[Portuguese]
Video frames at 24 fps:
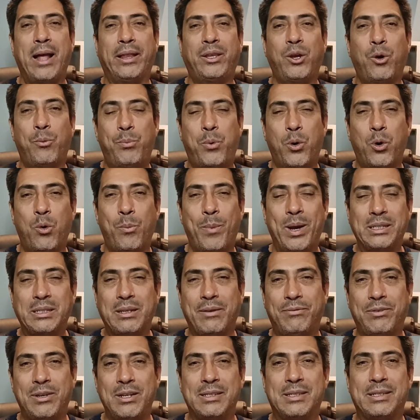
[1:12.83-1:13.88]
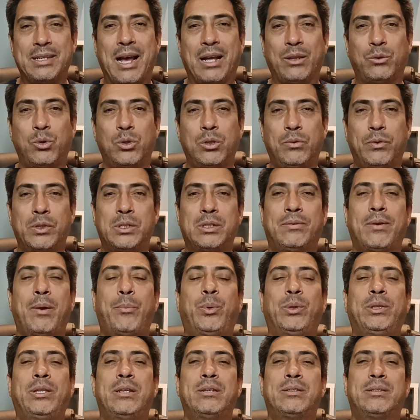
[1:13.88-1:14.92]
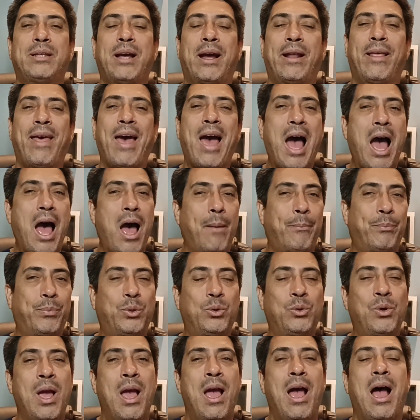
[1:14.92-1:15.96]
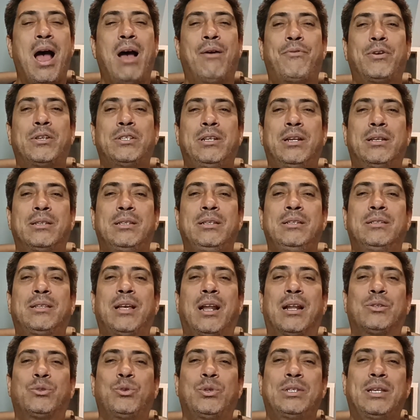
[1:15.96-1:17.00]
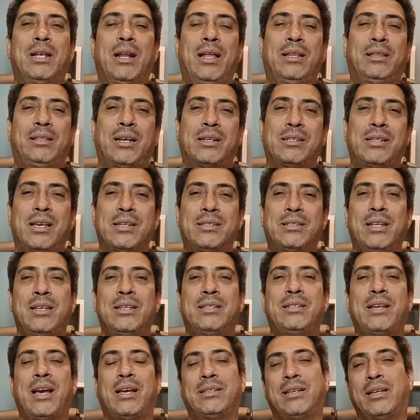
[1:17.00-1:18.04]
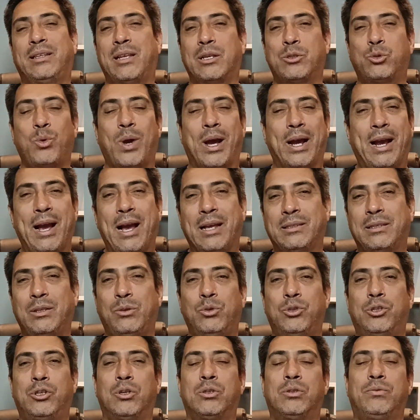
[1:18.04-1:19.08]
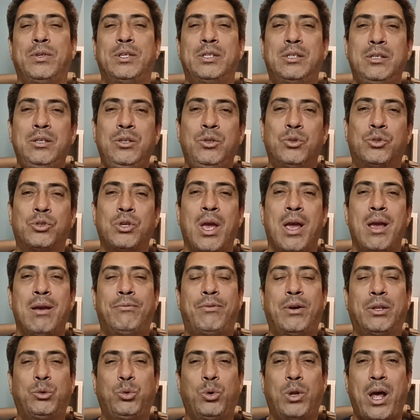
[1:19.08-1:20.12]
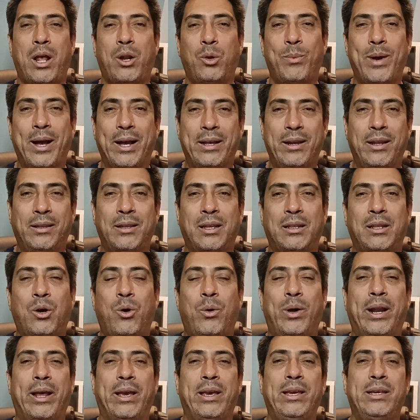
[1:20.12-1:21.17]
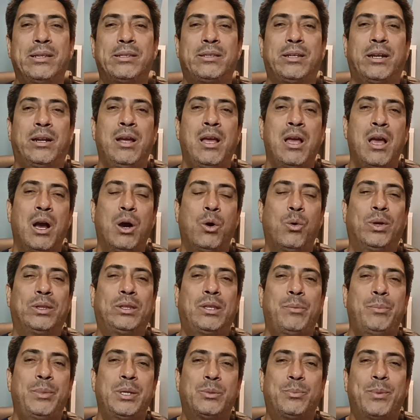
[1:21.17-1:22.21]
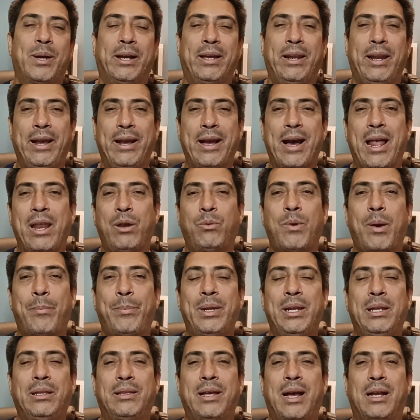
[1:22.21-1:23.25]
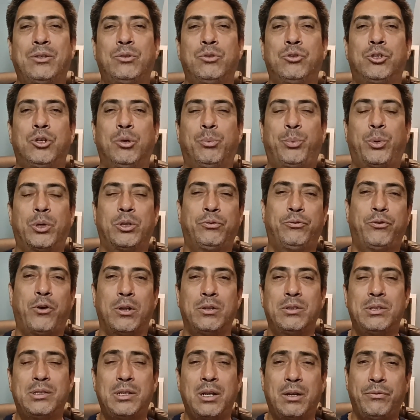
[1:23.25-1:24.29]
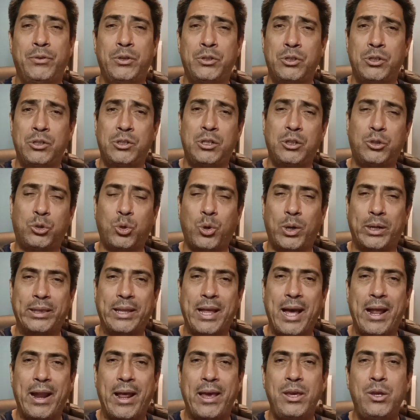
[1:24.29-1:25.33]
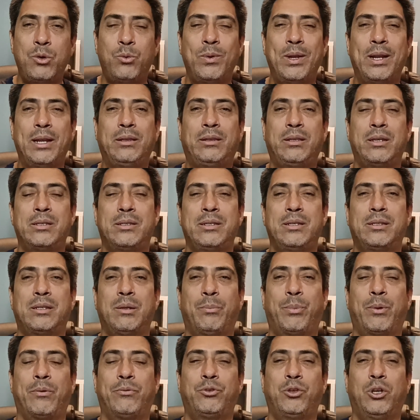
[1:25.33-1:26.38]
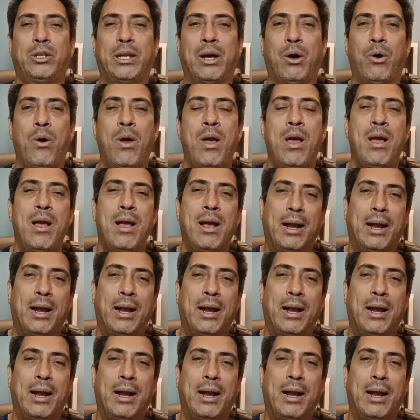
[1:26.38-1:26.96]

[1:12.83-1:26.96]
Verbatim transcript: até um pouco mais avançado, onde você vai poder estar apto a fazer as instalações elétricas residenciais aí da sua casa, dos seus vizinhos, faturar uma grana na hora extra ou até mesmo agregar uma habilidade no seu portfólio de serviço e se tornar aí um eletricista profissional.